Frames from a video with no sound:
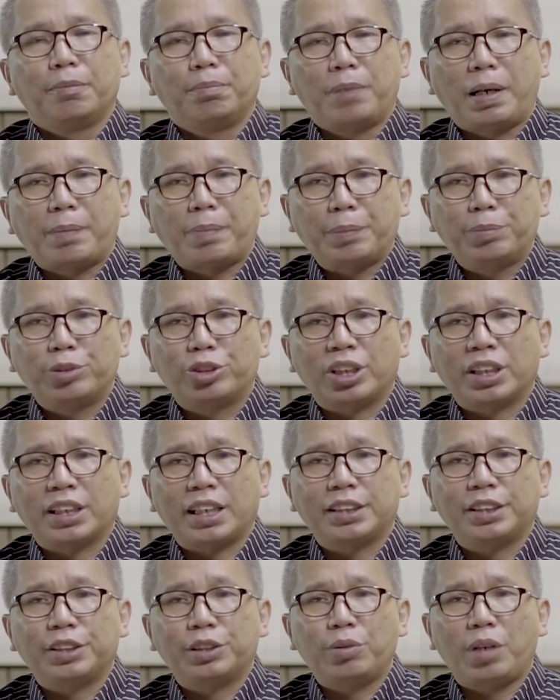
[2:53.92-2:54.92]
Bapak Ibu
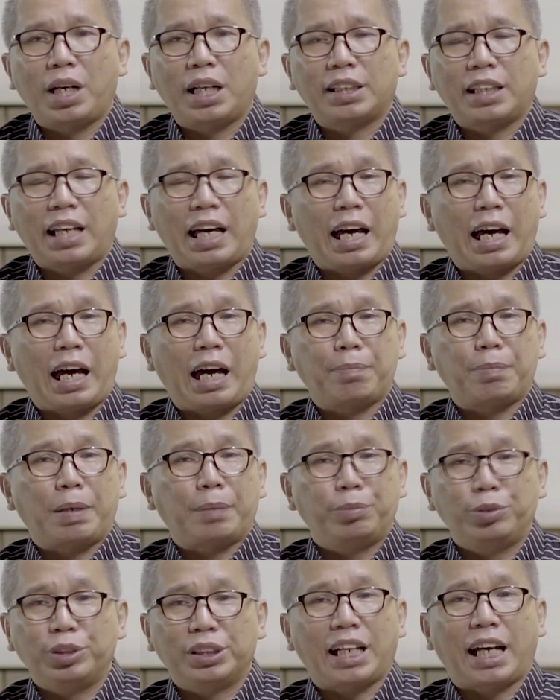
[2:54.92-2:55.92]
Saudara kasih Tuhan,
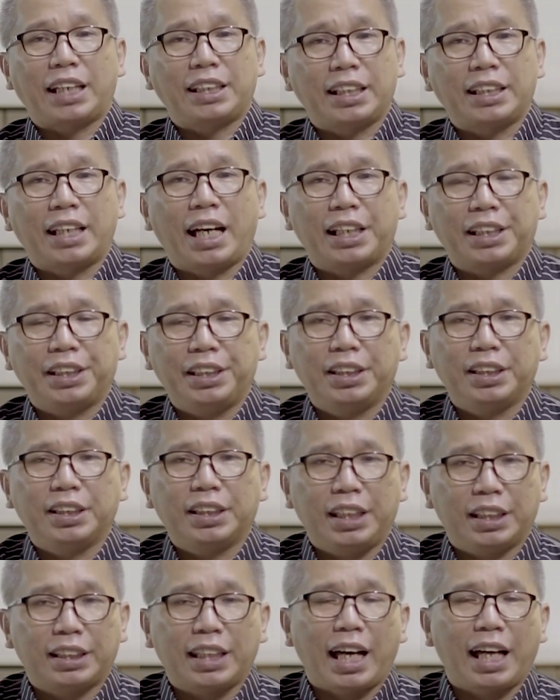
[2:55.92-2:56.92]
apapun keadaan hari
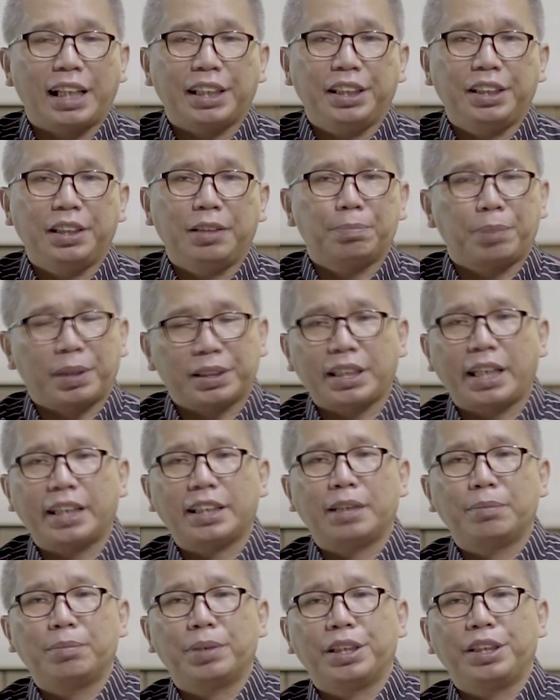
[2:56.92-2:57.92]
kita hari ini,
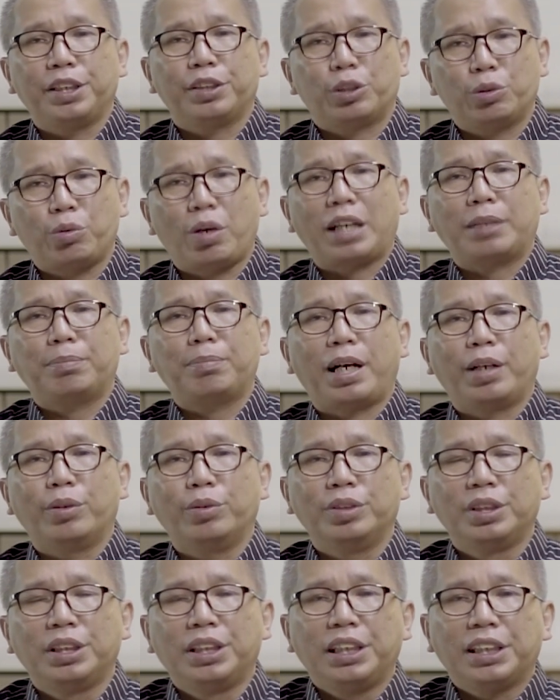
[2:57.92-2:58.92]
percayalah begini, Tuhan
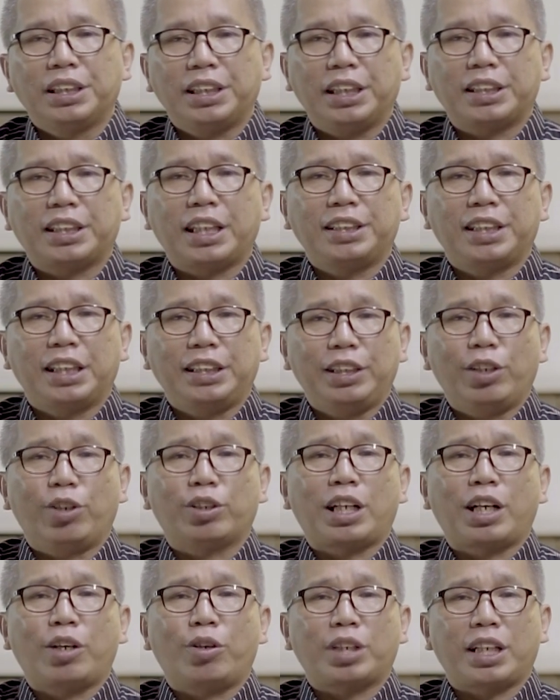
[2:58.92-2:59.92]
mau kita jadi
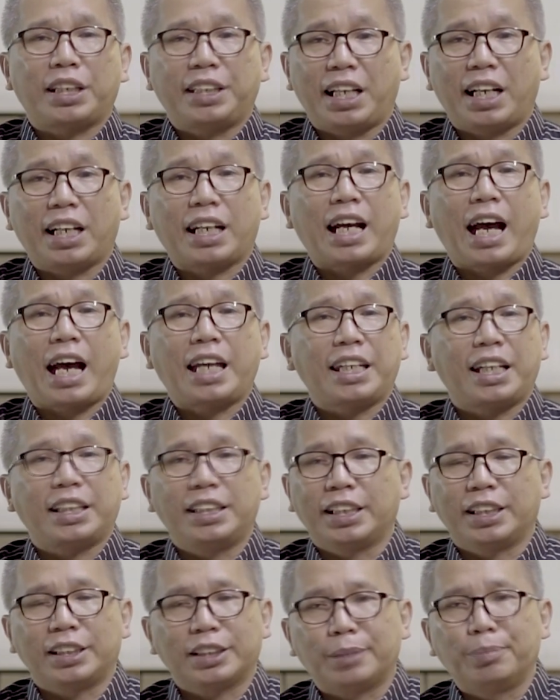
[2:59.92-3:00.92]
orang-orang yang kaya
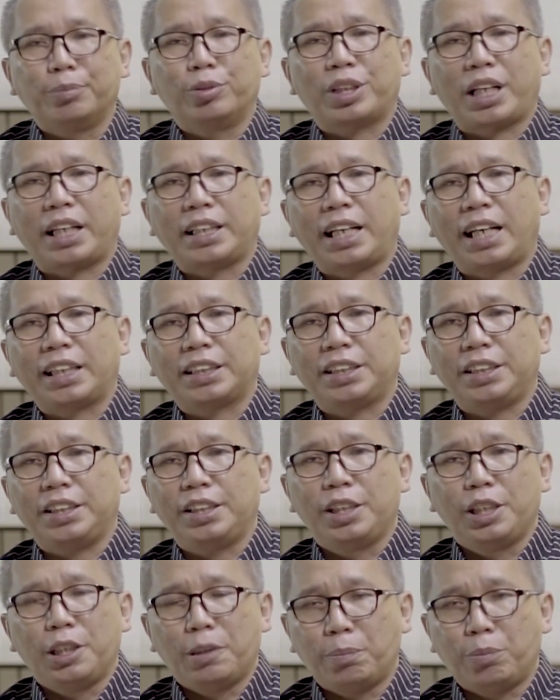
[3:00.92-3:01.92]
dengan kemurahan hati.
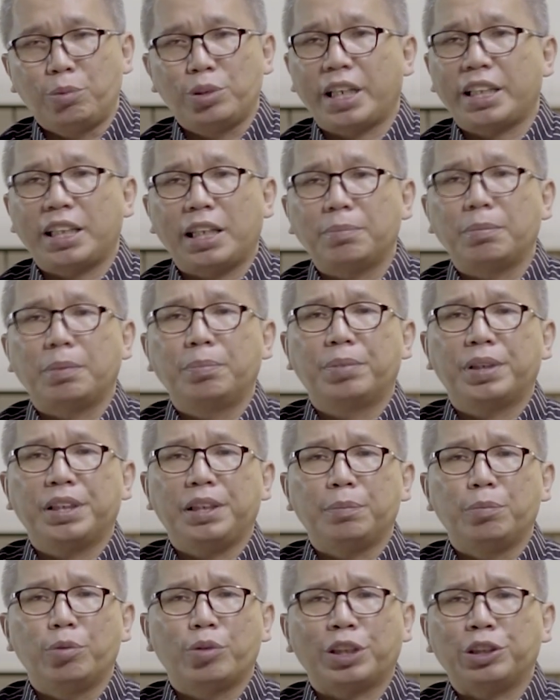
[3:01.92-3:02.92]
Mulailah
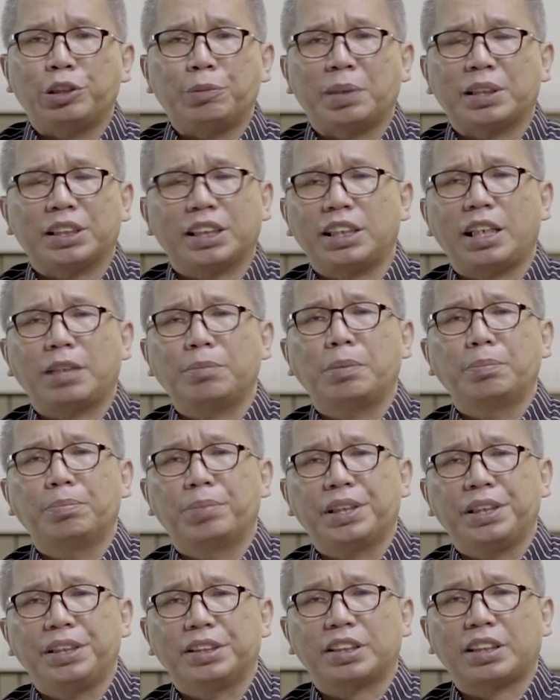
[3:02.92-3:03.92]
memberi, bukan cuma sekedar
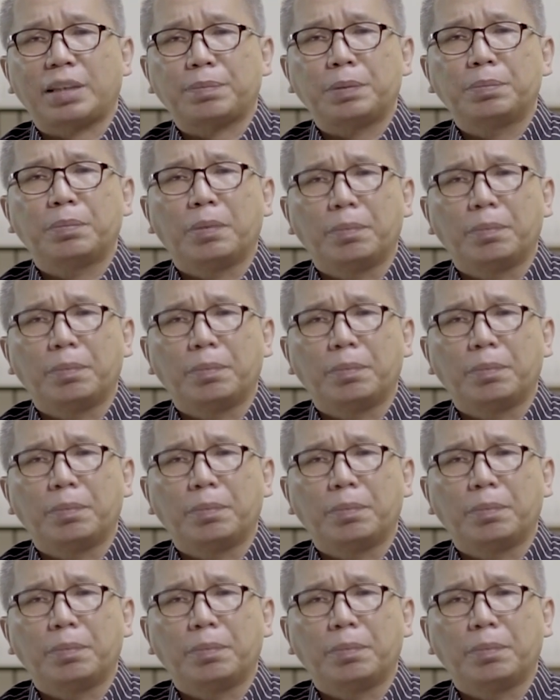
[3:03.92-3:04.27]
memberi, tetapi